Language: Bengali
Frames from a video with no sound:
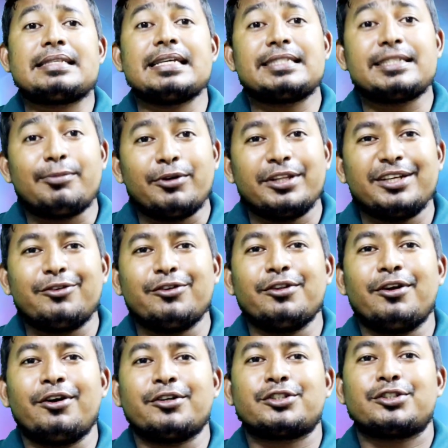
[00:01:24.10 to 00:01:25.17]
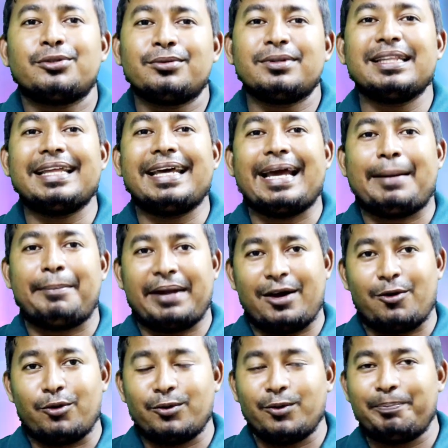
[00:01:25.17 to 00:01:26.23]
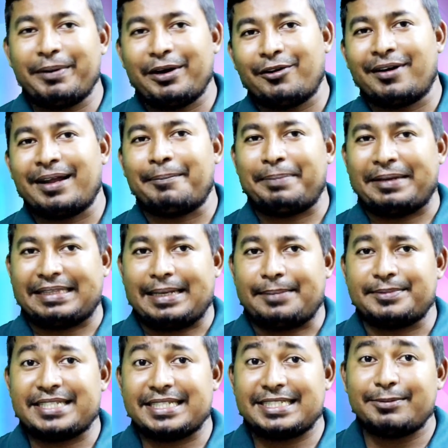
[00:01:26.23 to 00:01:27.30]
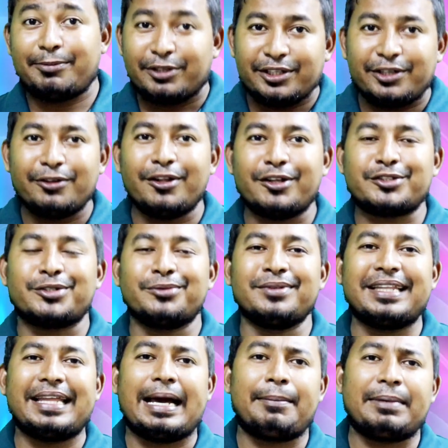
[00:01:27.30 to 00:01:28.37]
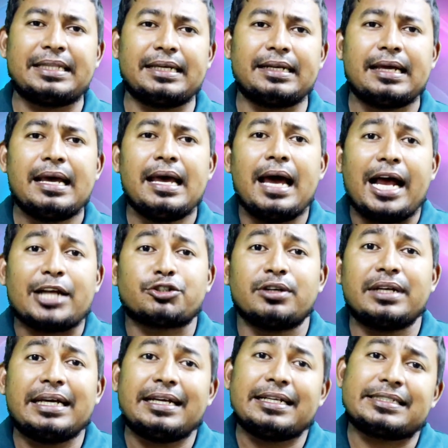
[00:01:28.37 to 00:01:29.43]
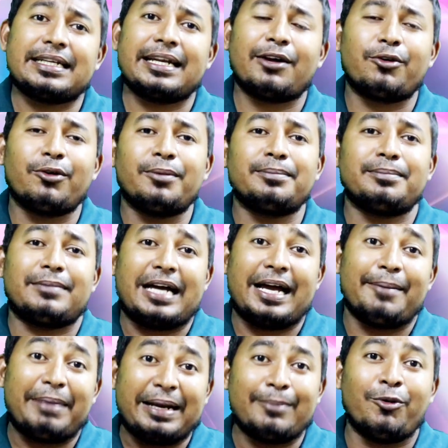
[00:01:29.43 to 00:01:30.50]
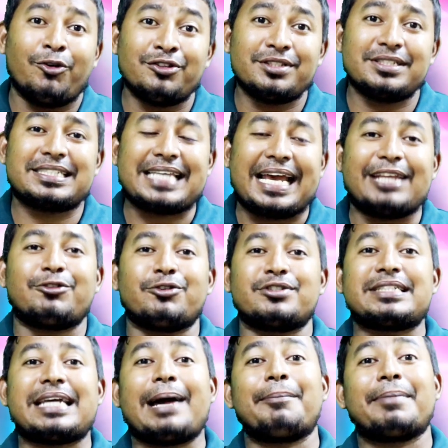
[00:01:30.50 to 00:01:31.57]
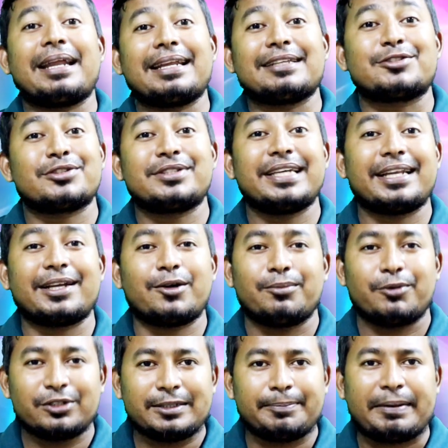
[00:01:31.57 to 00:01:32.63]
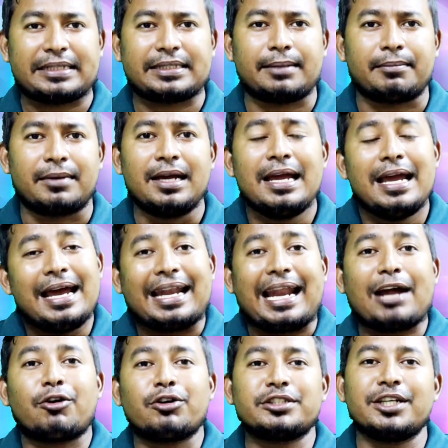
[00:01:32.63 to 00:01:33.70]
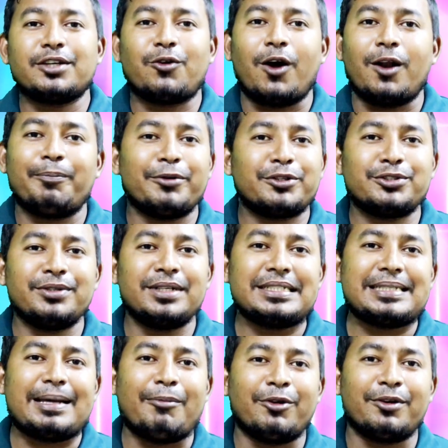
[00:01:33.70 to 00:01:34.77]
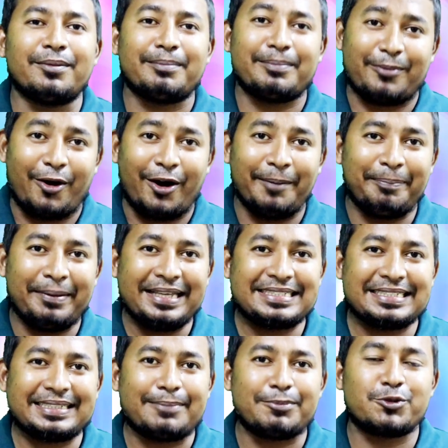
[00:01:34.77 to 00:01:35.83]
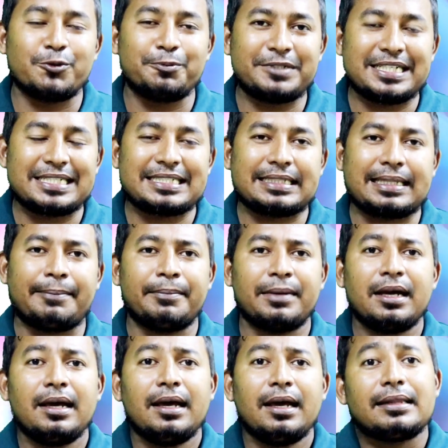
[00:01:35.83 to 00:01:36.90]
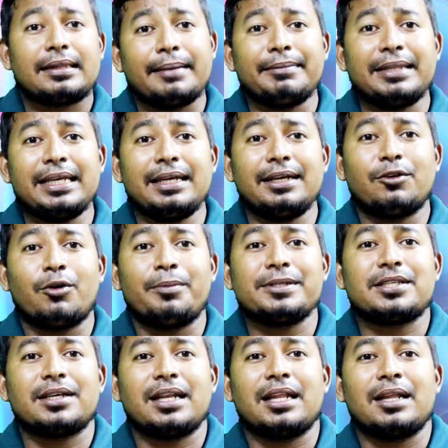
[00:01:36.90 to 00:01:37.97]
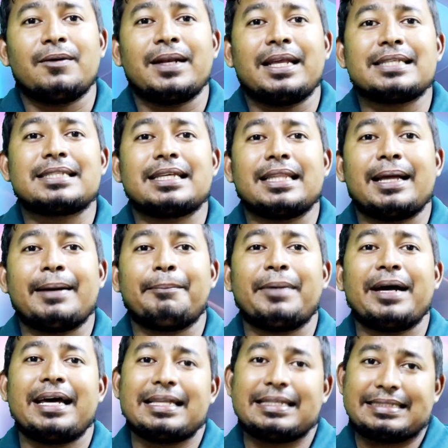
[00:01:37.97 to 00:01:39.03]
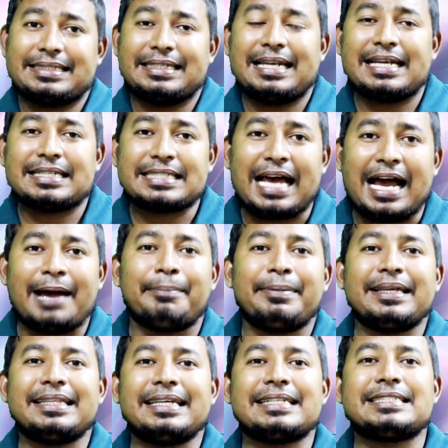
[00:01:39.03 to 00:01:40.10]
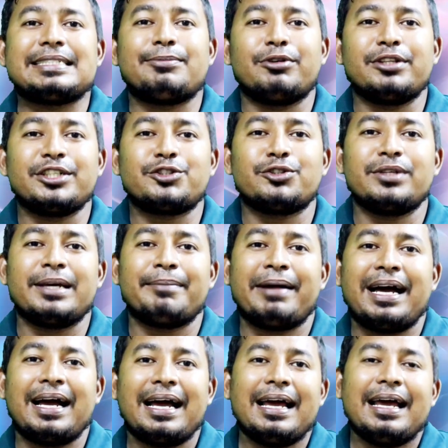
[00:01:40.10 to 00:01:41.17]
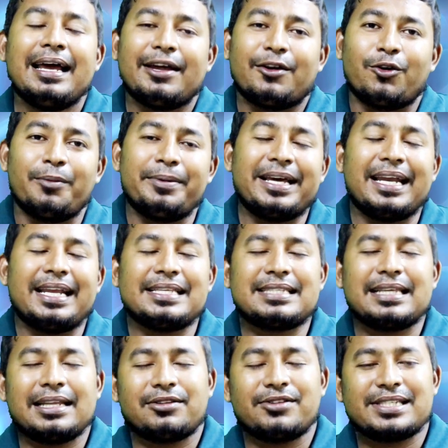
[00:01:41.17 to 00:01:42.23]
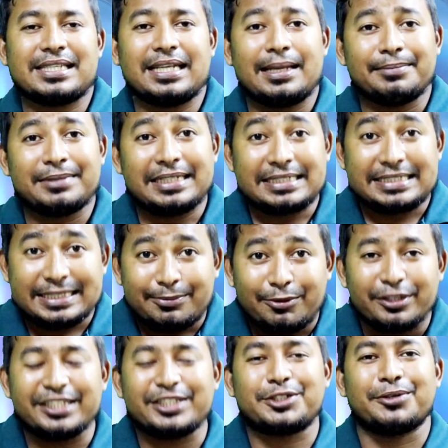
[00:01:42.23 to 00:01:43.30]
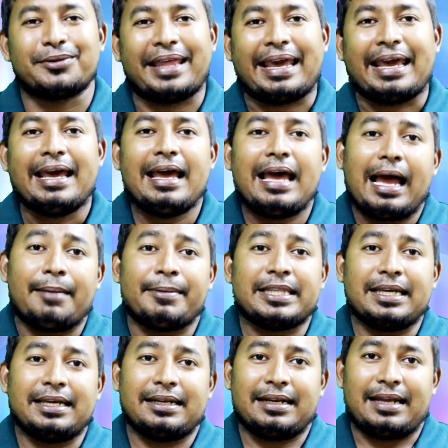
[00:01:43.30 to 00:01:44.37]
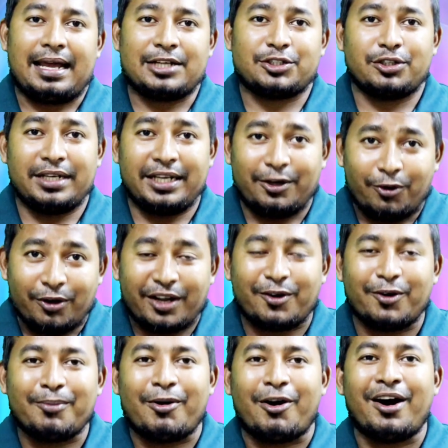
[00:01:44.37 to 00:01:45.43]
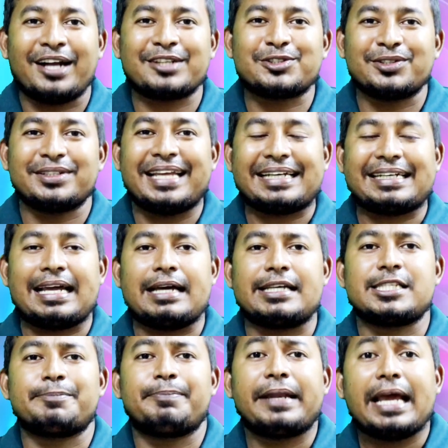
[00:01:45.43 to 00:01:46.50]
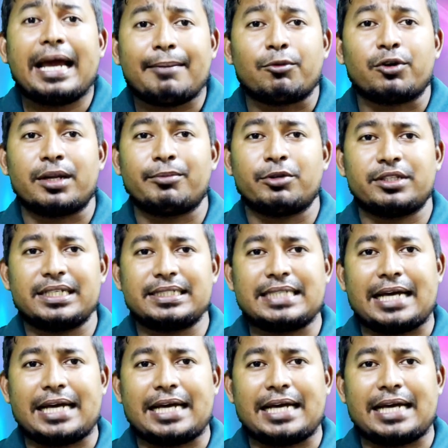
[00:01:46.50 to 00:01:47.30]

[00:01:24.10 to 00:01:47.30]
যে জীবনীগুলো শুনলে আমরা অনুপ্রেরণা পেতাম যে জীবনীগুলো শুনলে আমাদের আসলে সেরকম মানে মন চাইতো যে আমরা যদি এরকম হতে পারতাম রাক্ষসের গল্প শুনে যেমন ভয় পেয়ে যেতাম চুপসে যেতাম তেমনি নবী সাল্লাহ বা তিনার সাহাবিদের জীবনী শুনে বা নবী আলাইসাল্লাতামদের জীবনী শুনে আমাদের আসলে ওরকম হওয়ার জন্য একটা স্পৃহা মনের মধ্যে